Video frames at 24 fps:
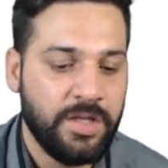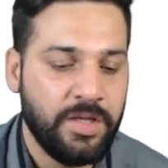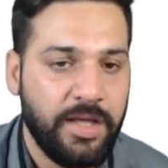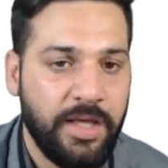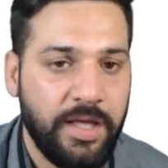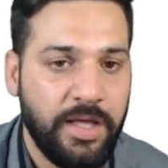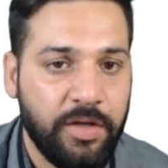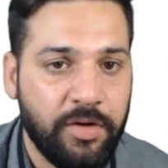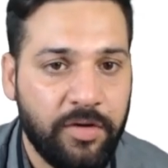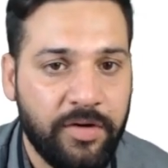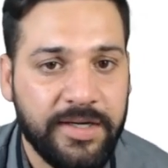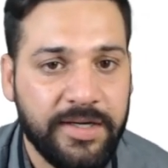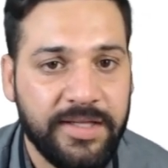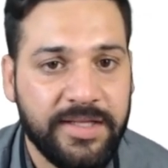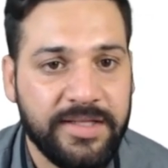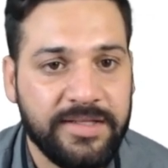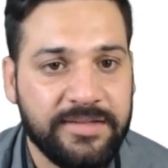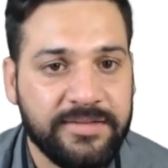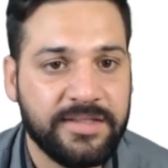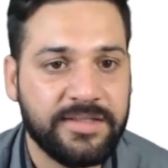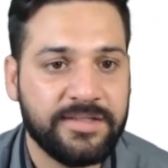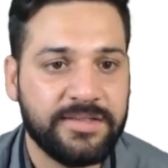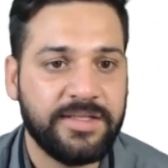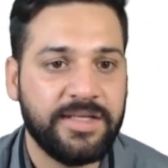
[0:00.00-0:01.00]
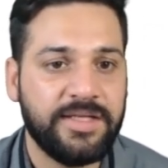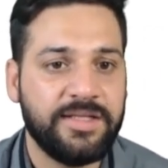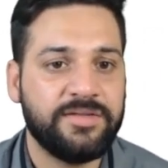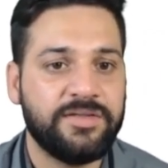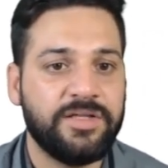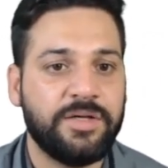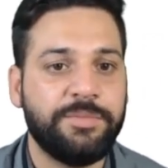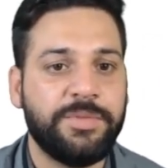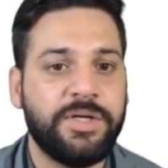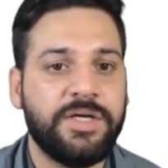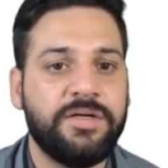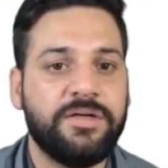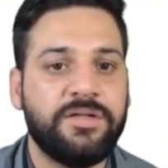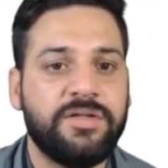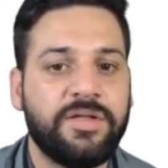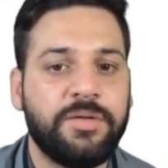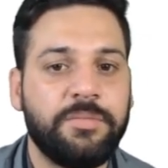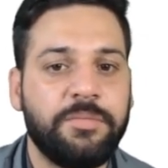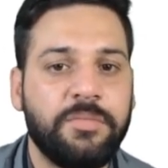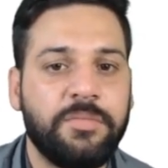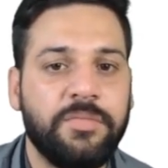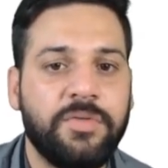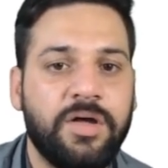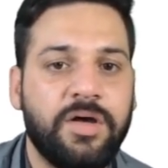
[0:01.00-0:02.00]
एक और केस करते हैं सम एंड
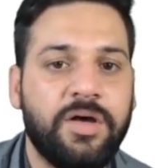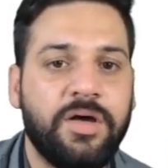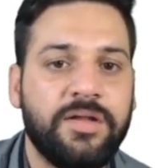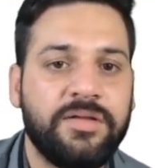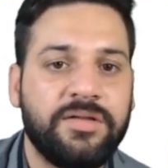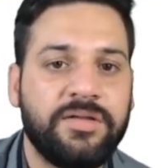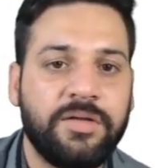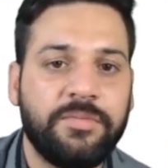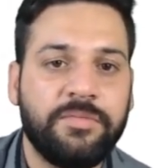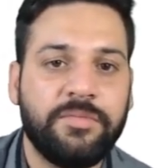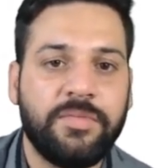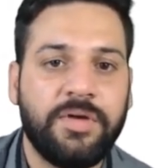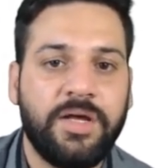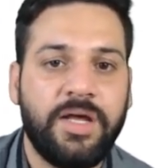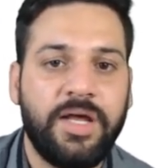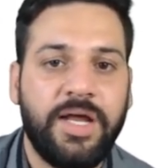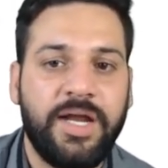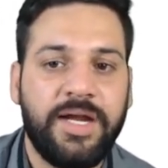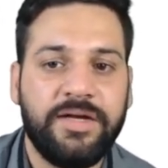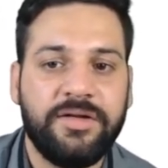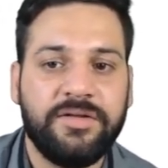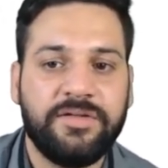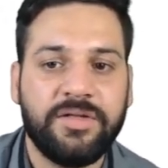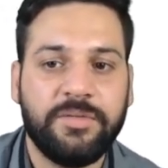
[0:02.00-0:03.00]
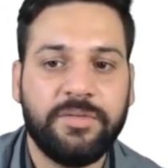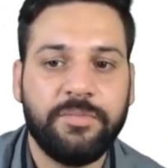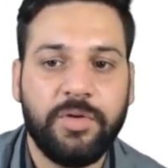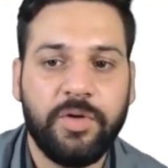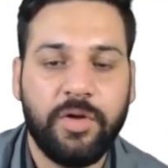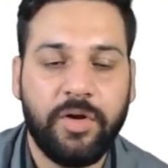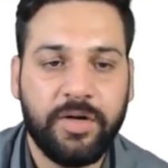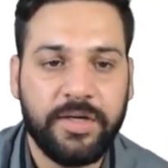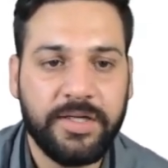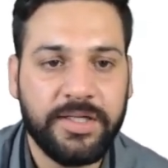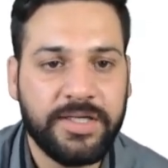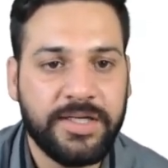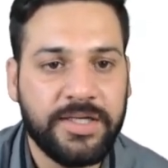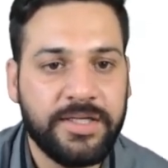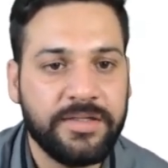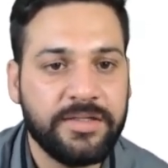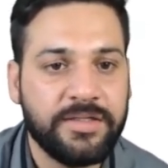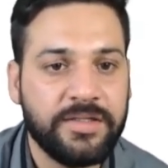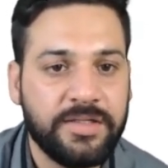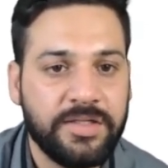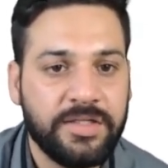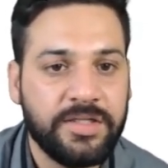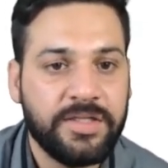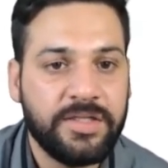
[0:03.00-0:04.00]
सम सम एंड सम नॉट का
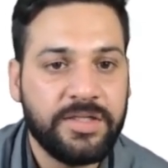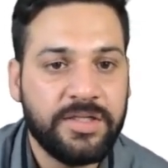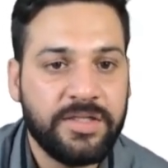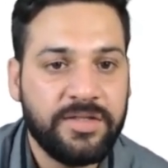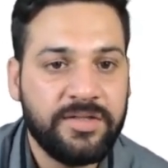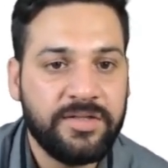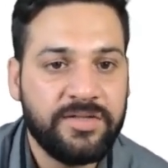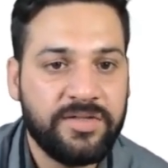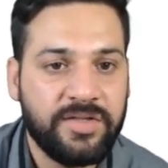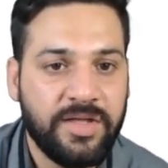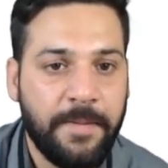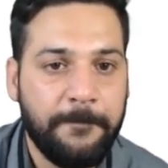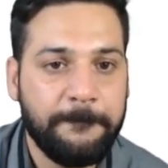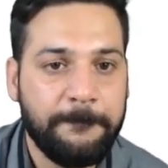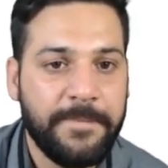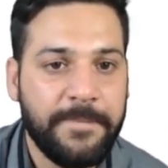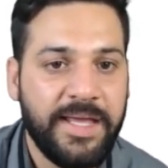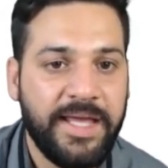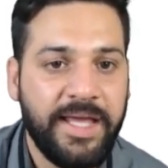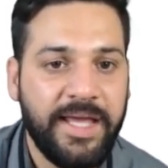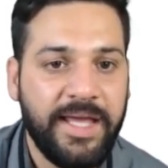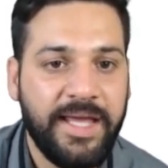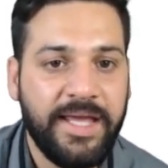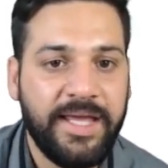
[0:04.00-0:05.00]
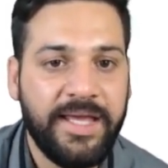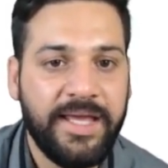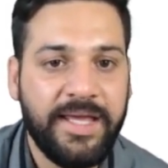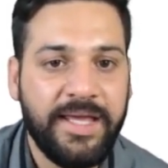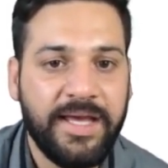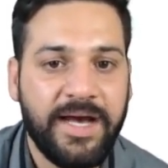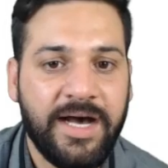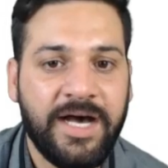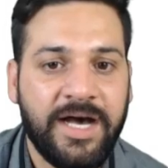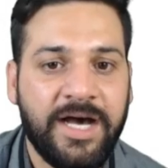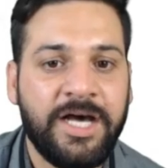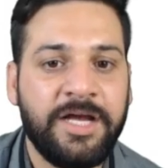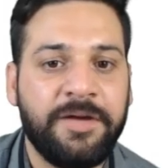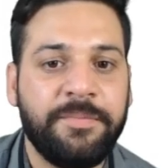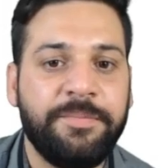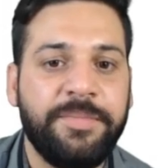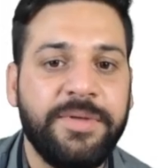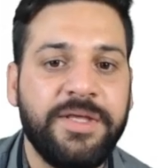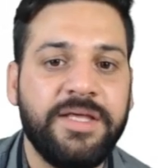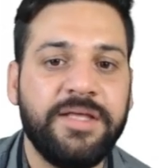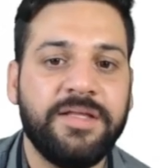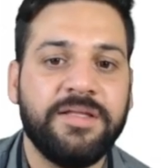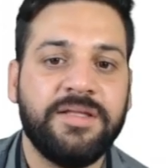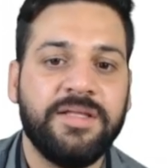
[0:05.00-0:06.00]
सम ए आर
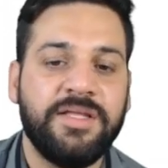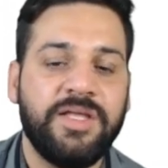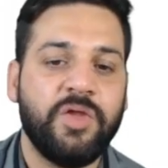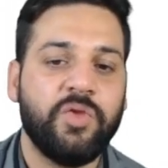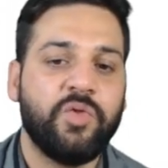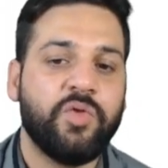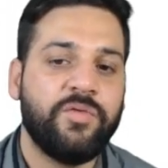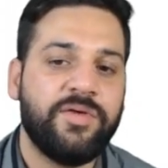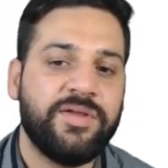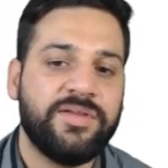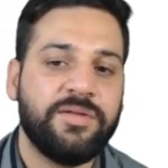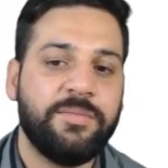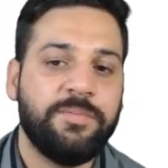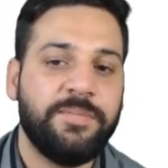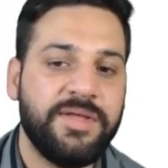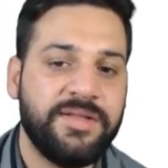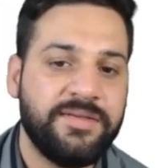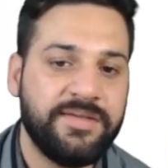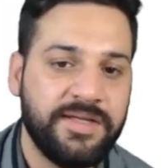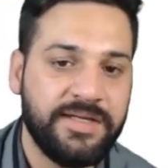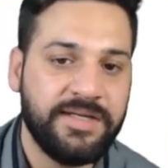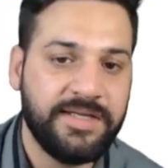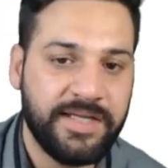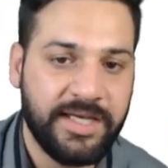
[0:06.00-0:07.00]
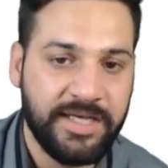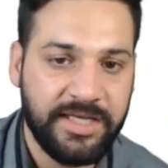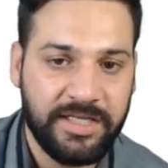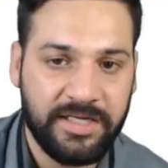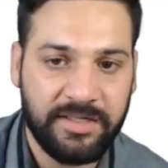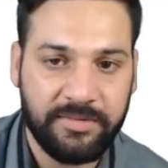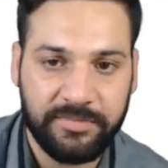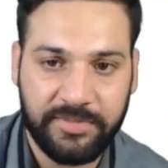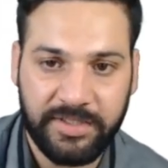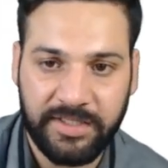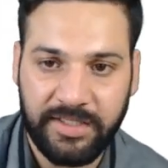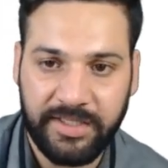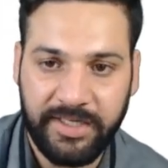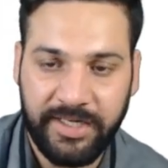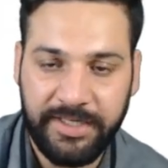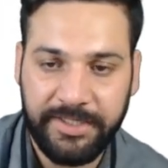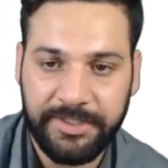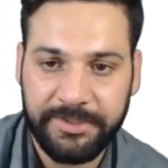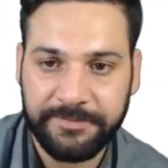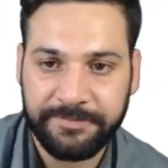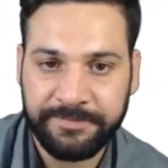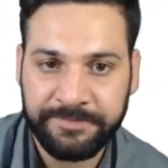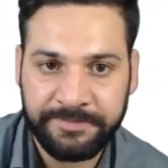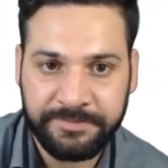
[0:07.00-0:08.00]
बी ये तो वैसे बेसिक डायग्राम था
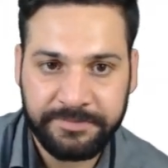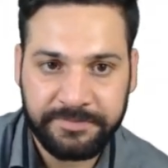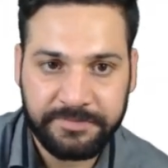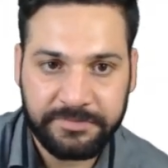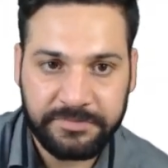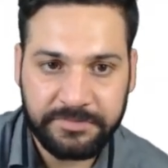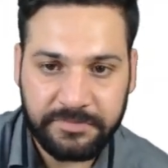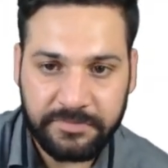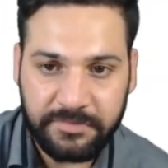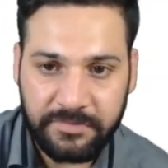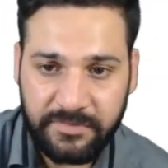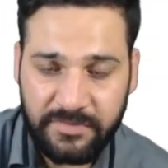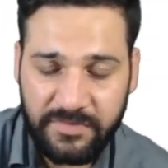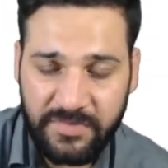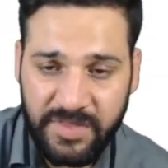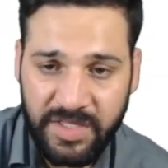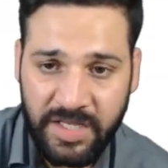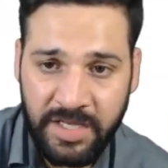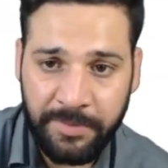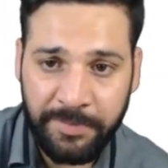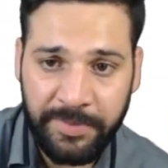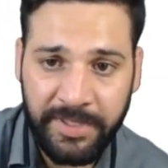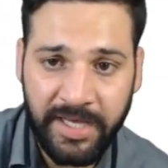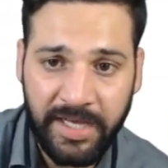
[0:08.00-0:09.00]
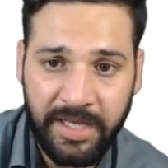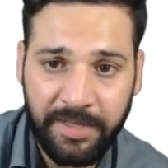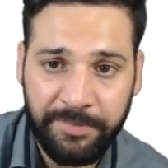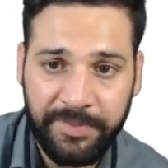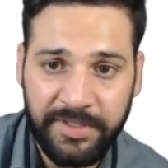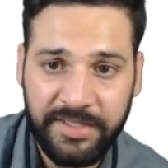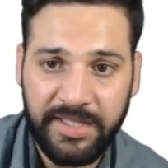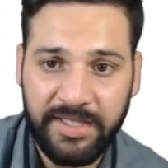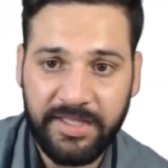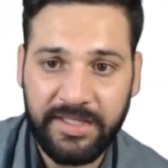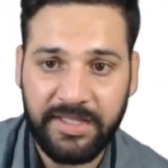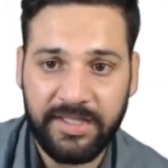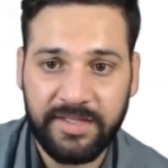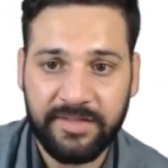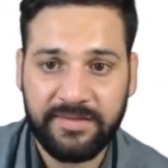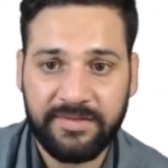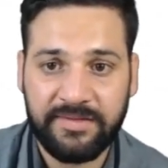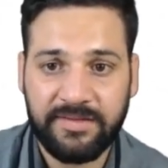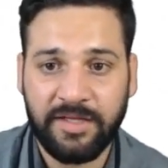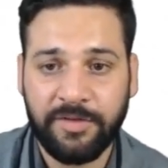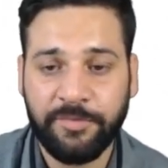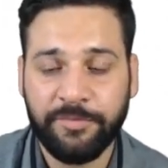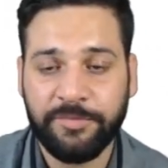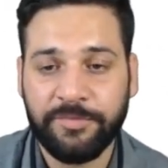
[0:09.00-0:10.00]
राइट अब यहां पे देखिए
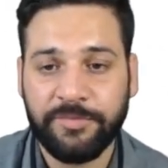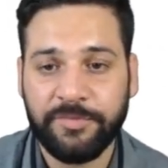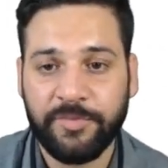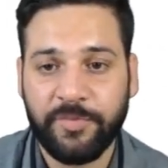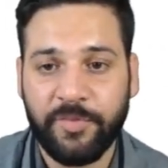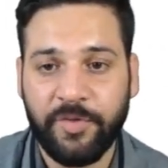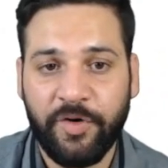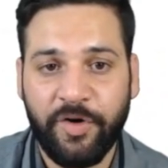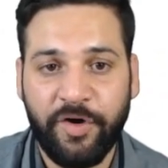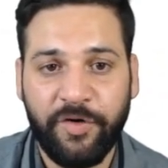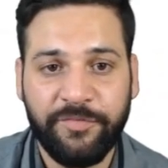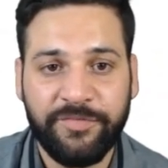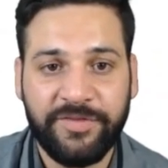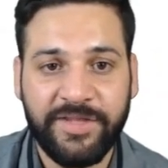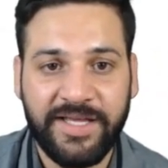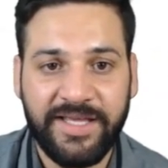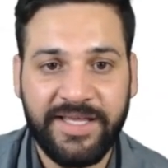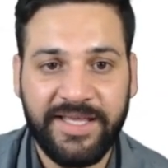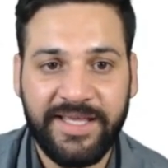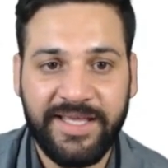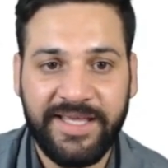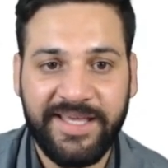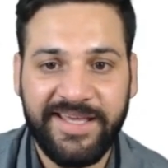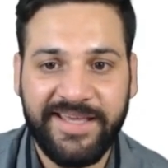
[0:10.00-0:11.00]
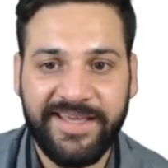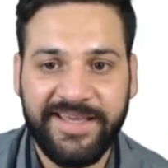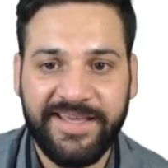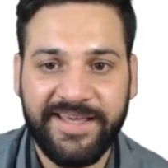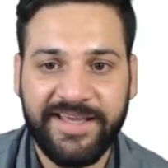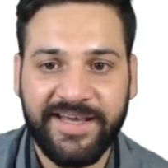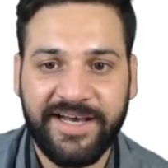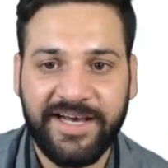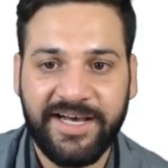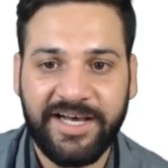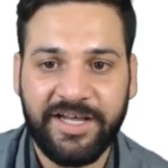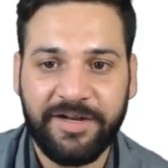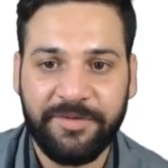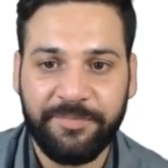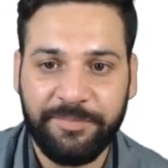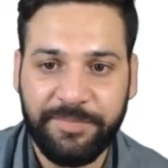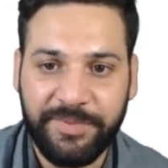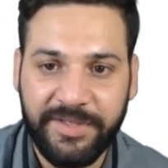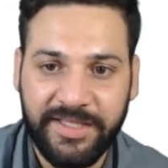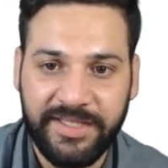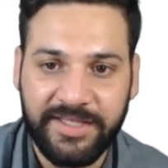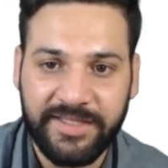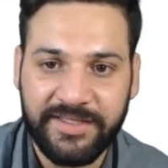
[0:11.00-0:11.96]
सम ऑफ द ए आर बी